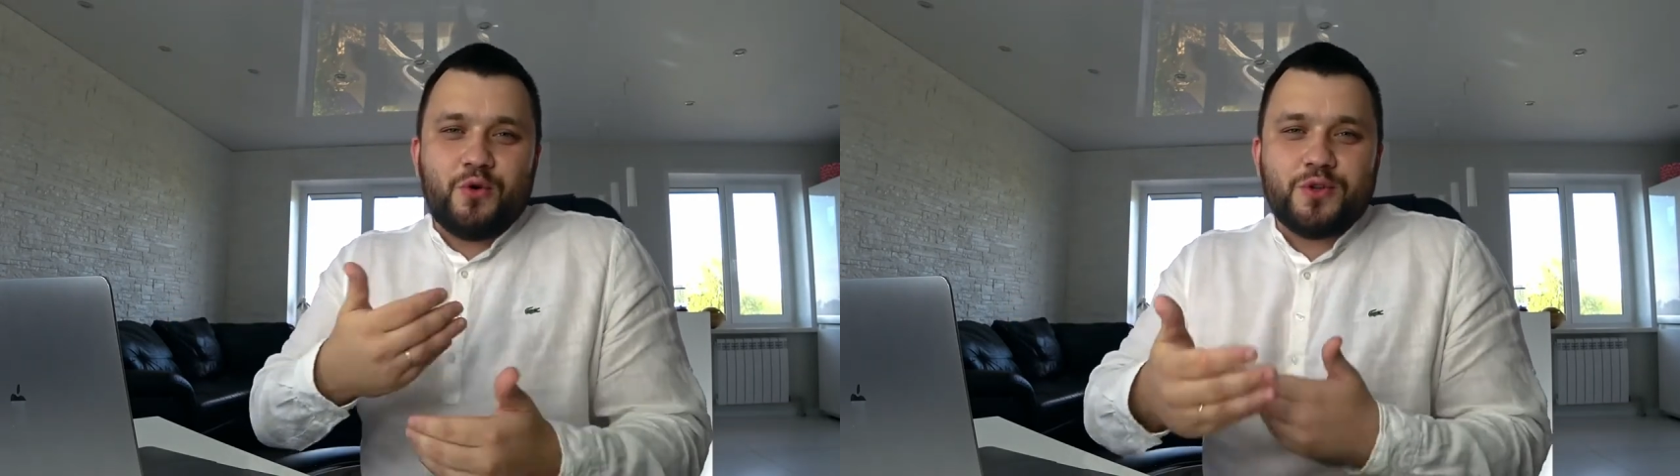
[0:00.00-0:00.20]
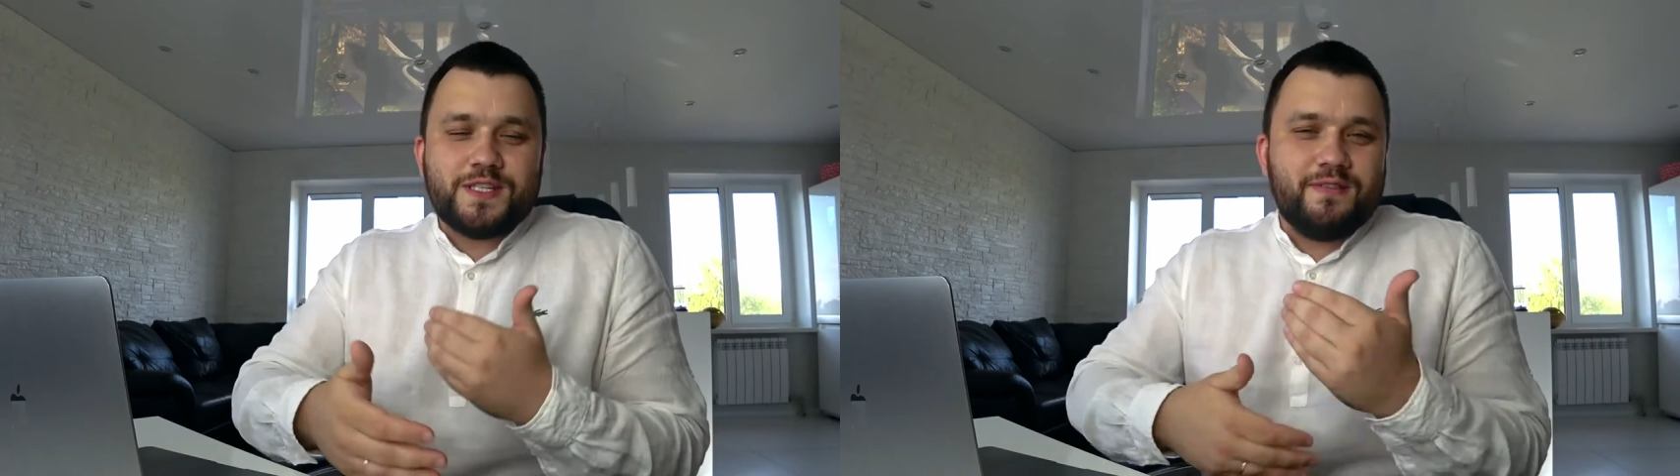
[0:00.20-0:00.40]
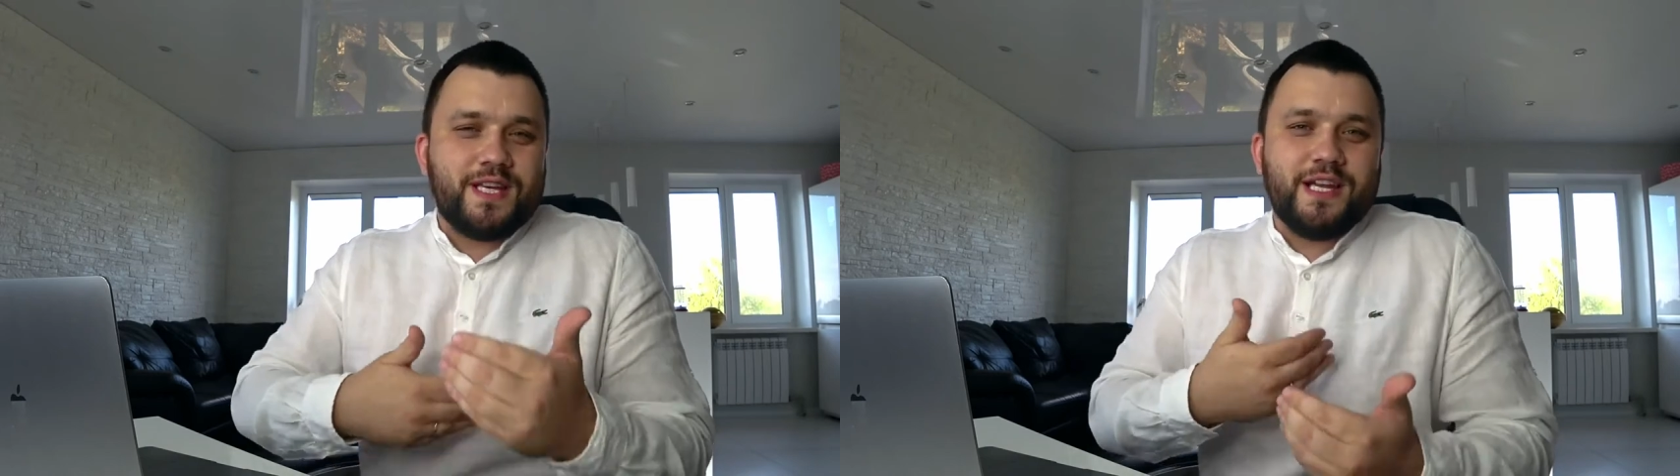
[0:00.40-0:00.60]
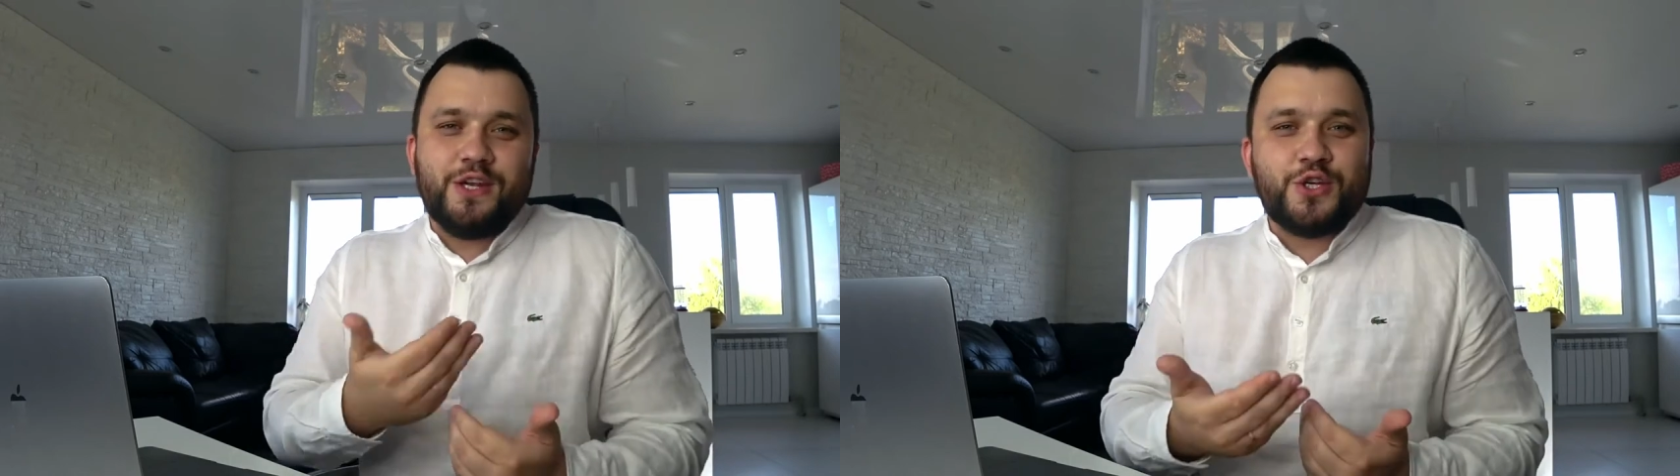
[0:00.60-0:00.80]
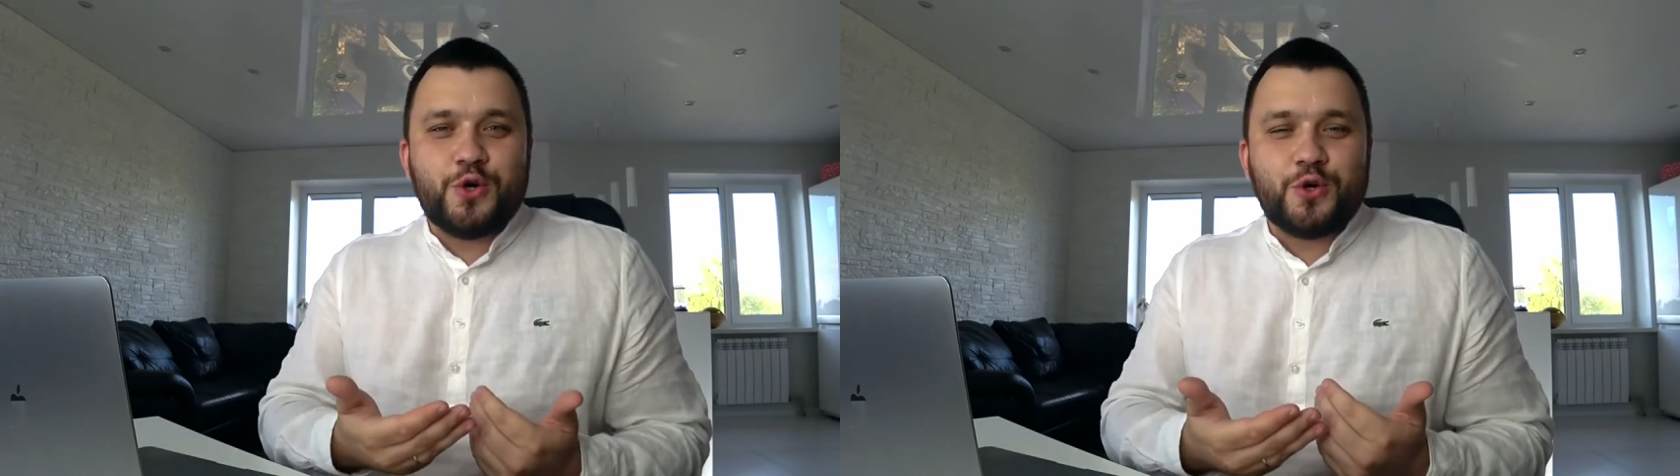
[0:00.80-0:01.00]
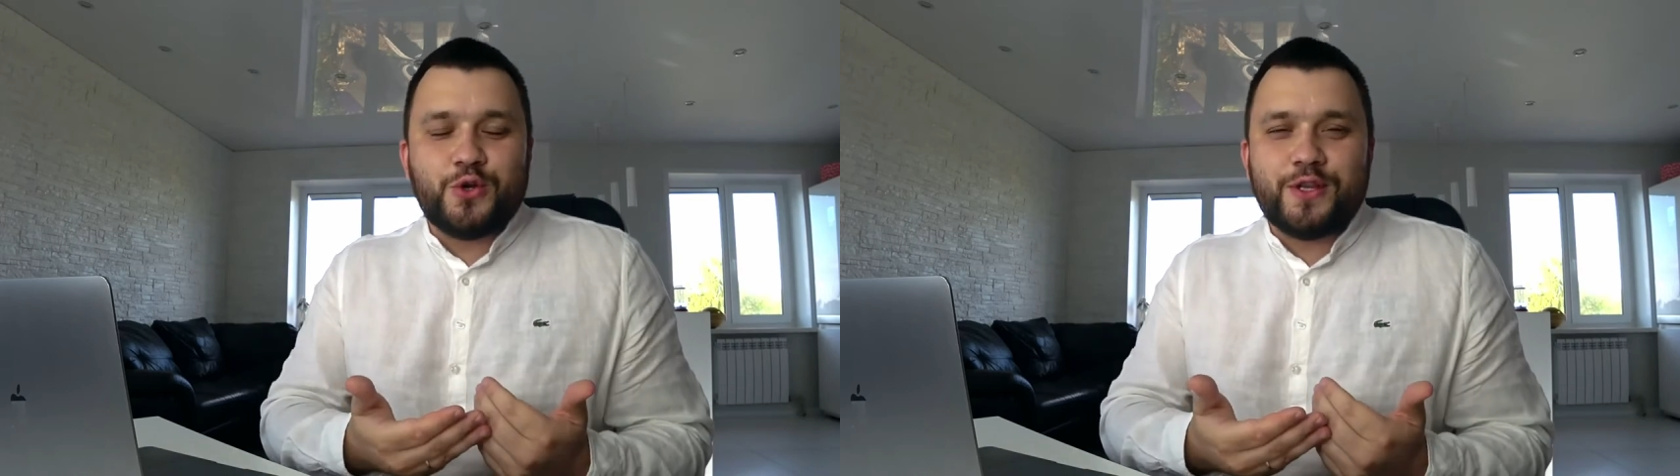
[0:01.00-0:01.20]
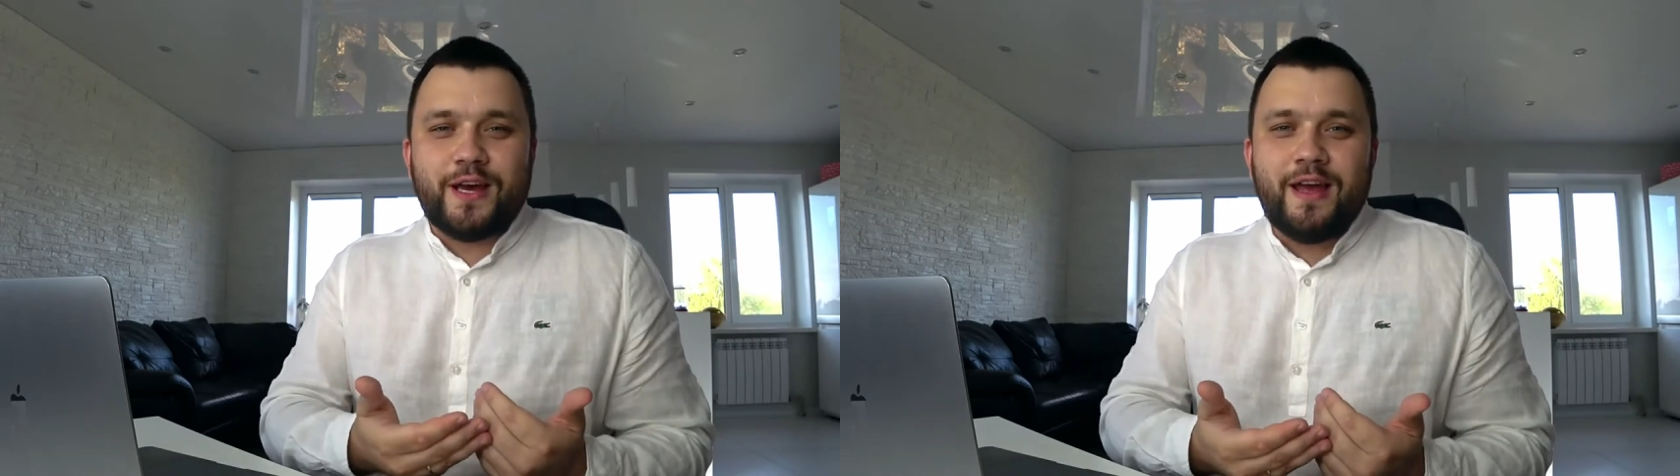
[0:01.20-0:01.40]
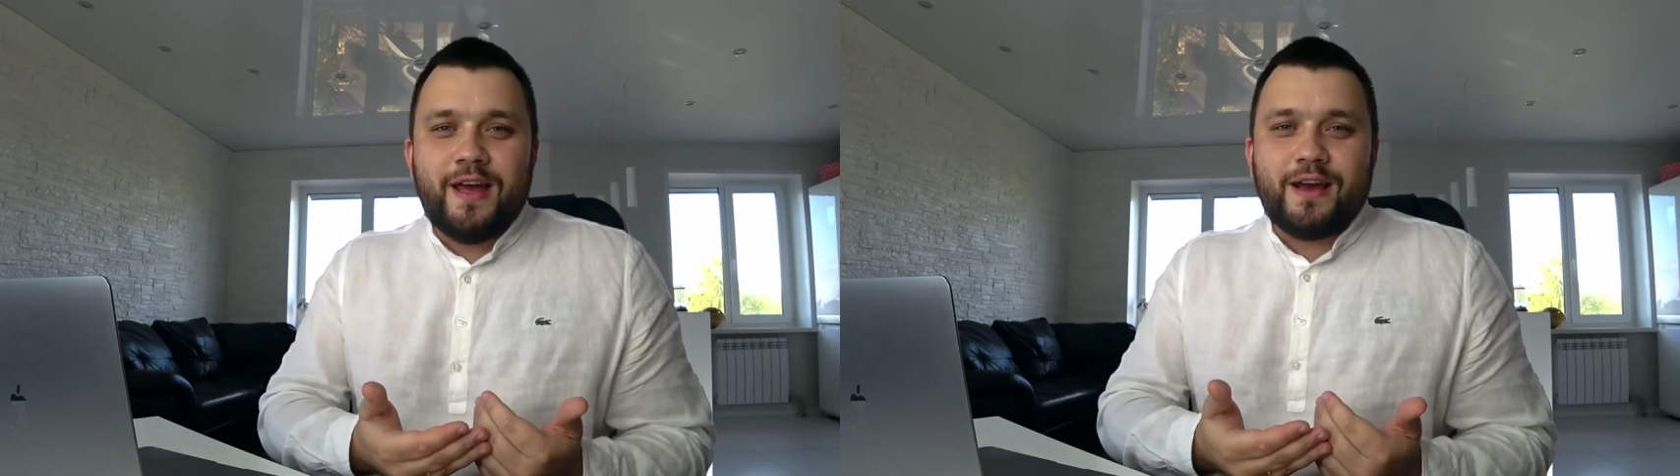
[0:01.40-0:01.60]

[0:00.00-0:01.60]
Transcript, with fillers: родственники или еще кто-то,